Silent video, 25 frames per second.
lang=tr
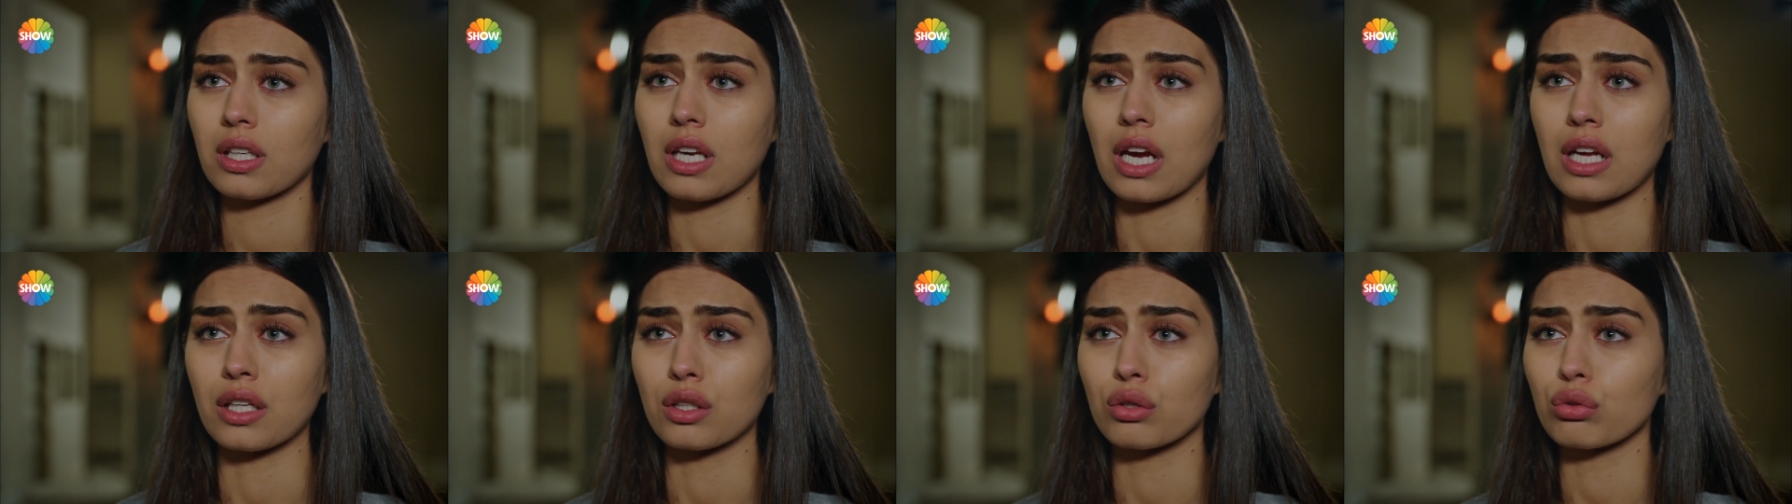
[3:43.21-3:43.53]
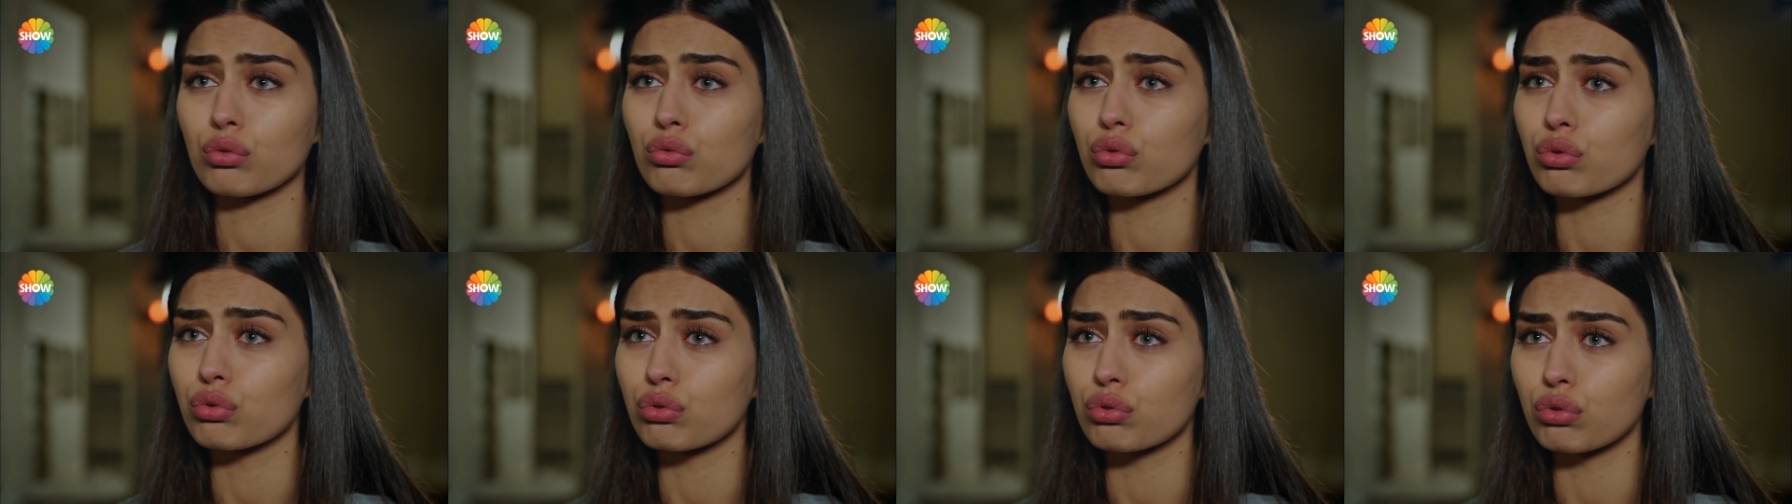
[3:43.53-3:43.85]

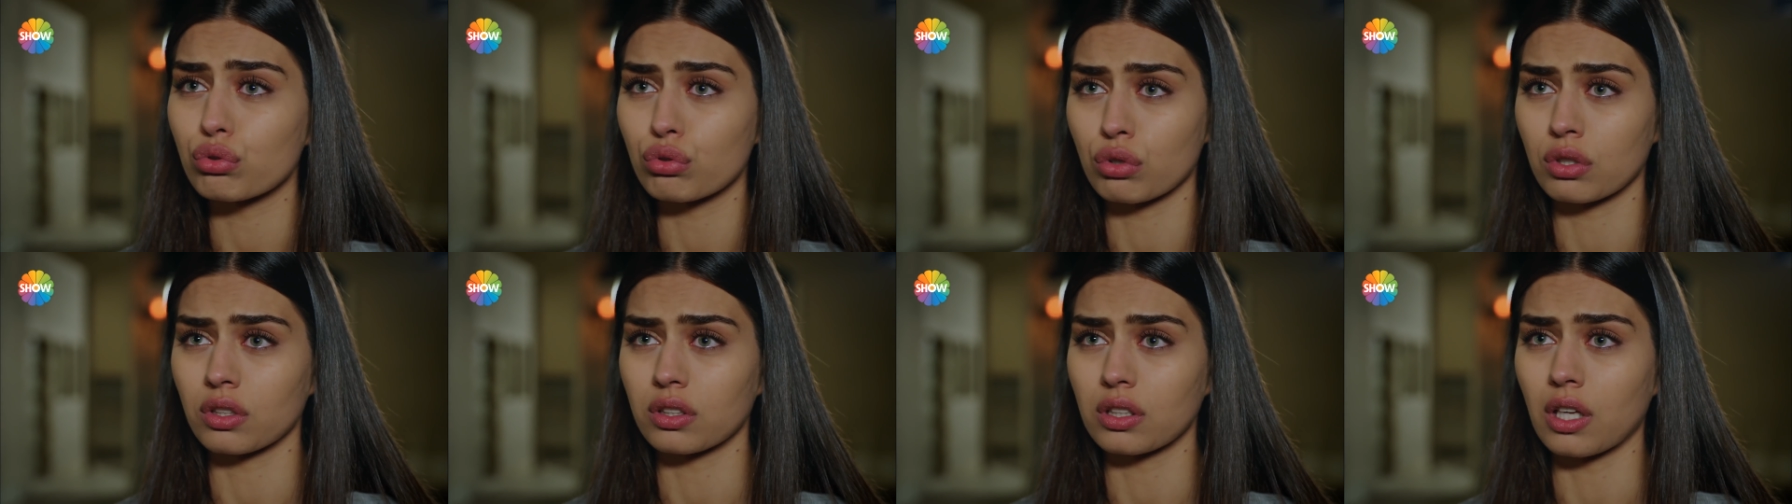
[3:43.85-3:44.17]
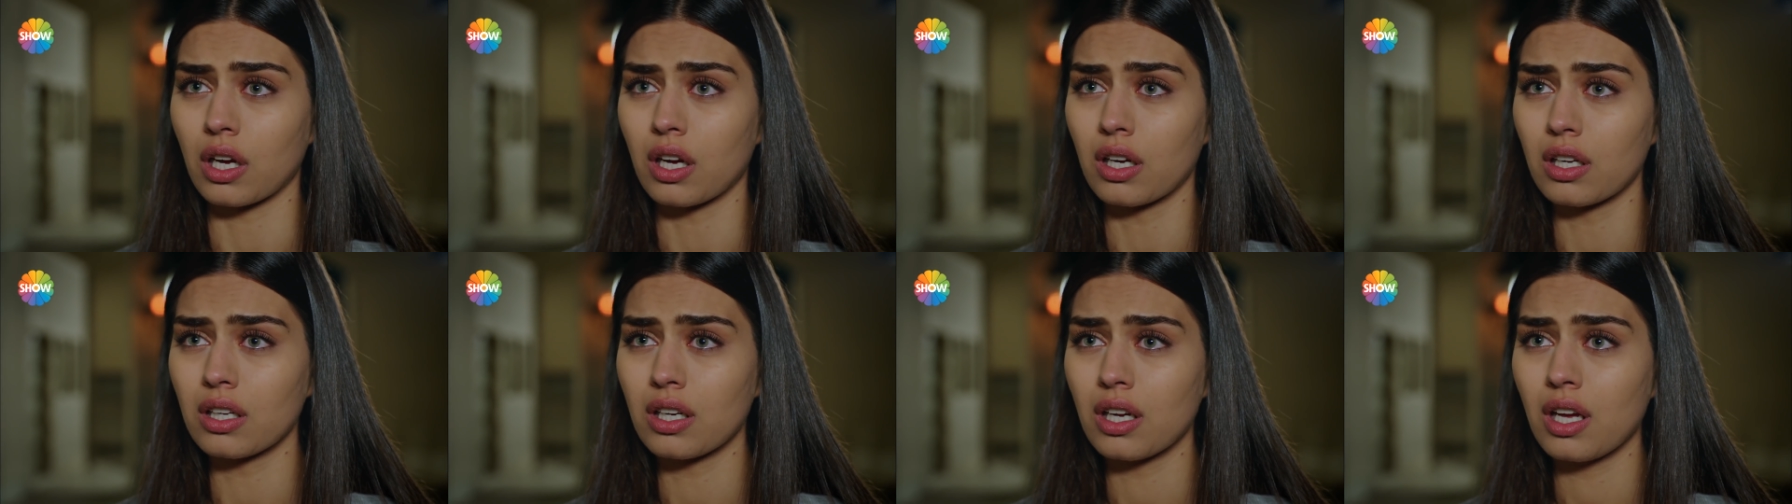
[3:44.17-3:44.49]
Kendi gururuna
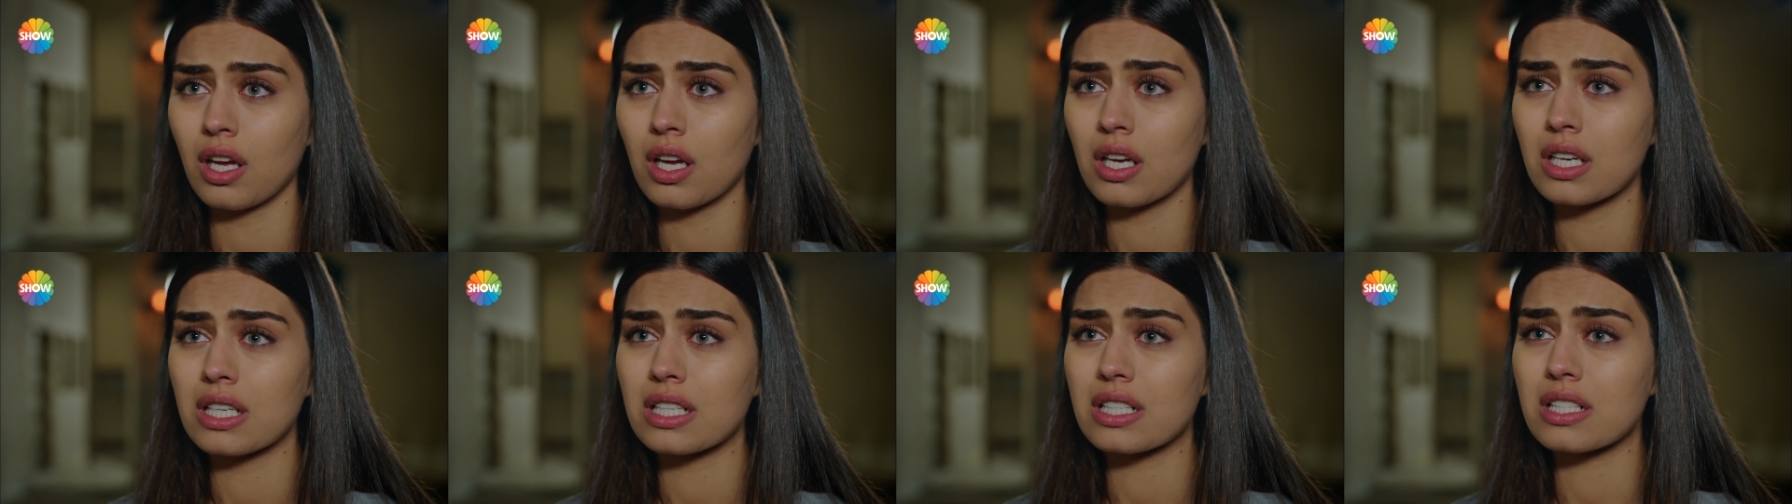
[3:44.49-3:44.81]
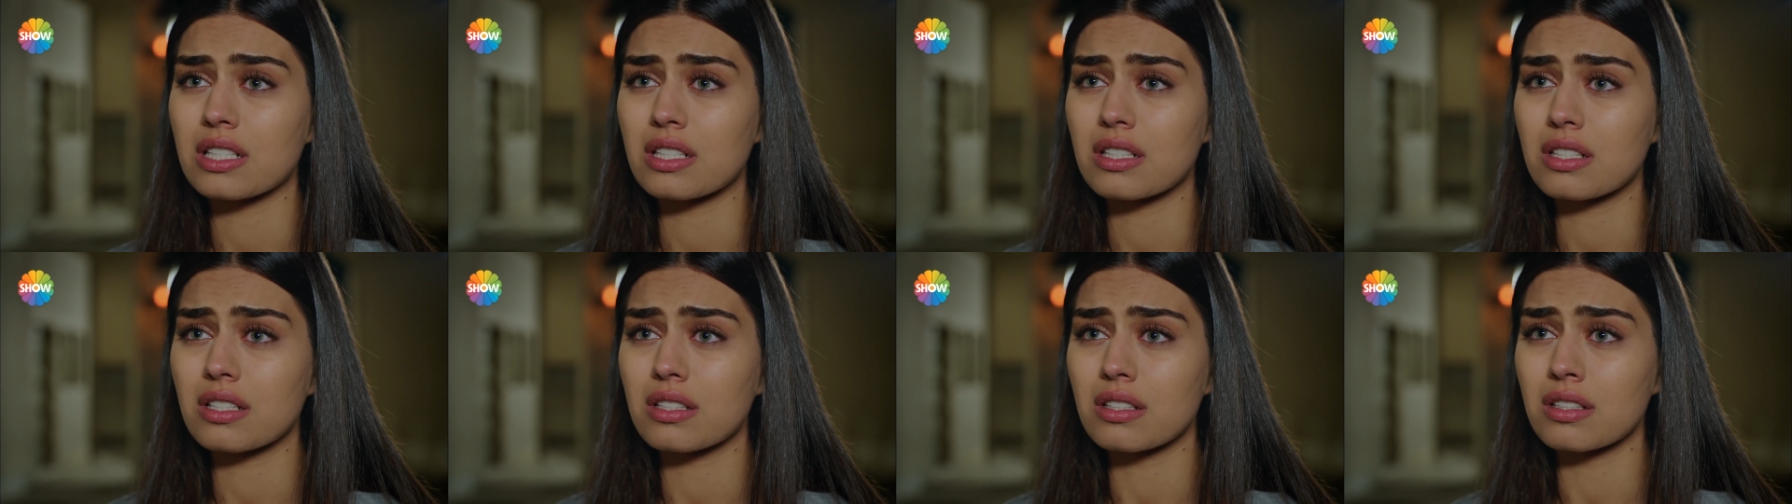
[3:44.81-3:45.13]
da,
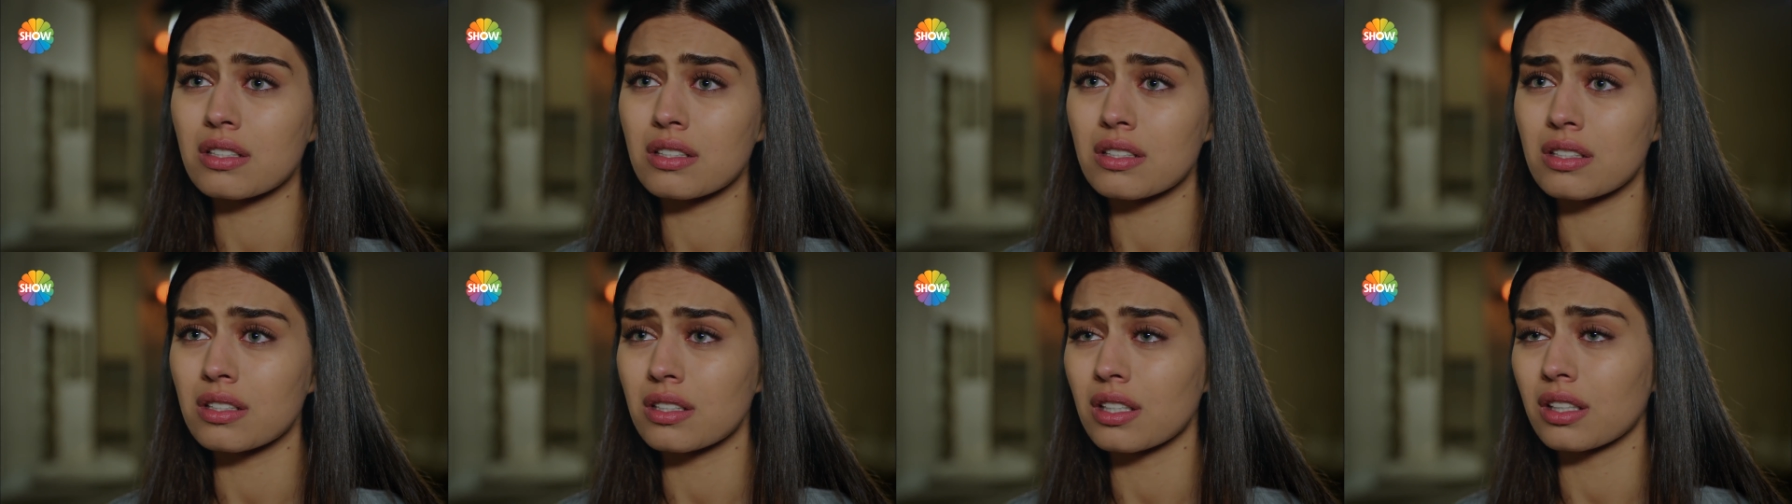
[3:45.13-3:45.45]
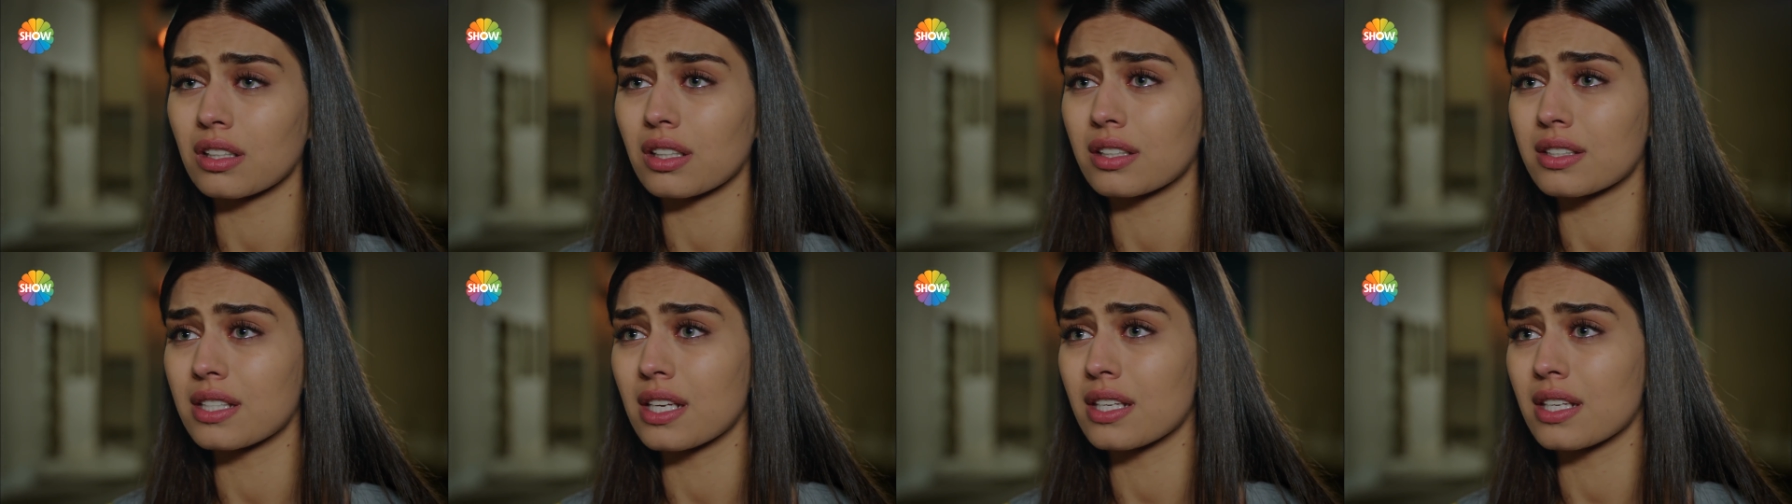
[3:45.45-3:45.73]
kızgınlığına da